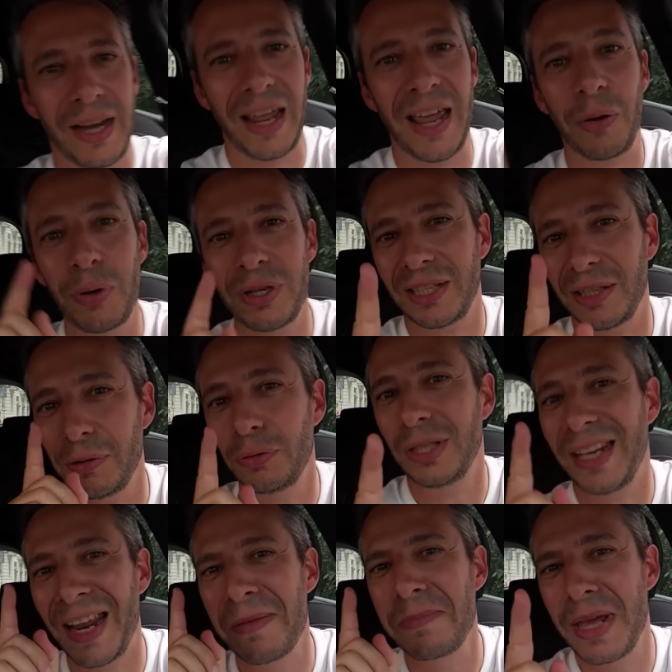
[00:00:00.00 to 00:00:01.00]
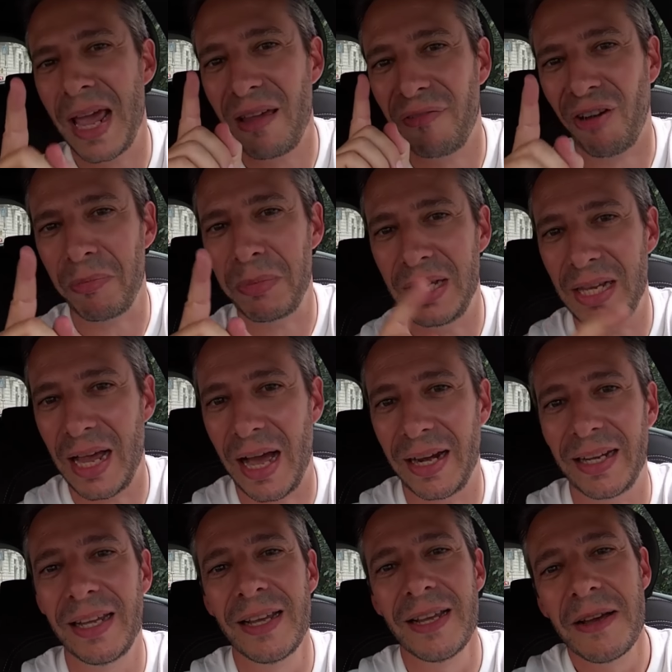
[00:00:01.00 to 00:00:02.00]
e questa la devo dire ai miei
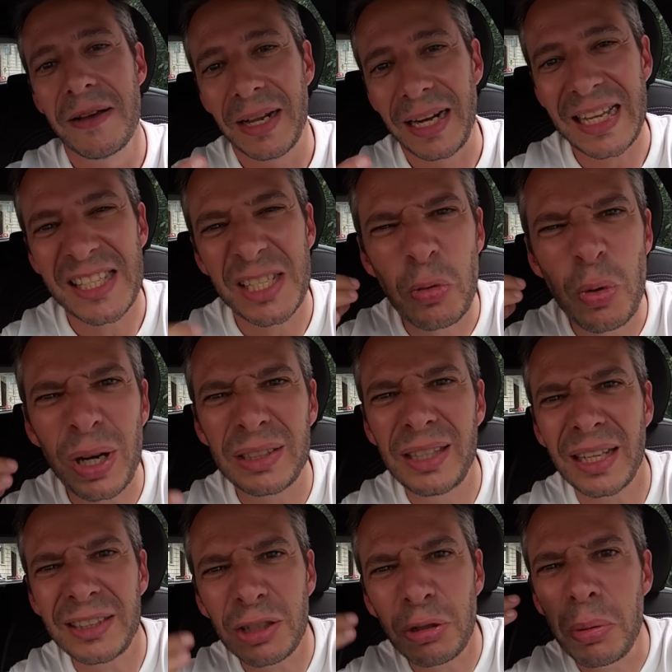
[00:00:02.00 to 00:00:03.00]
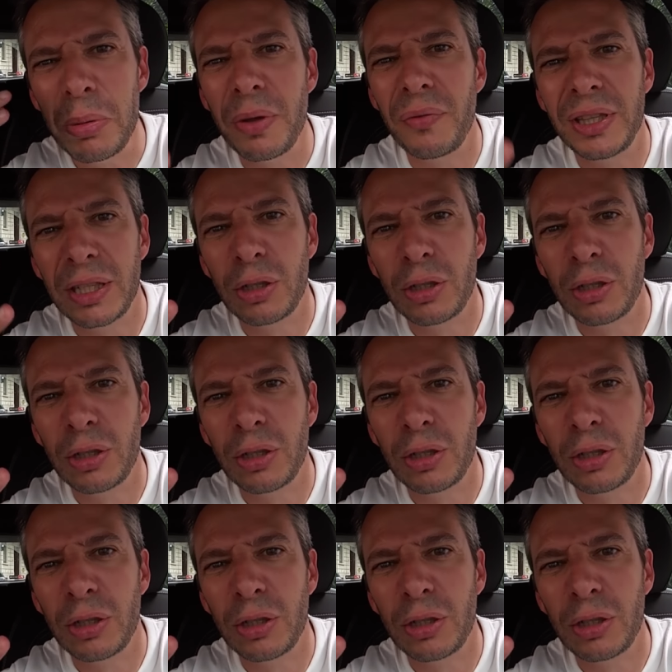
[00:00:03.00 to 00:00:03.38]
familiari. Ragazzi, guardate come mi avete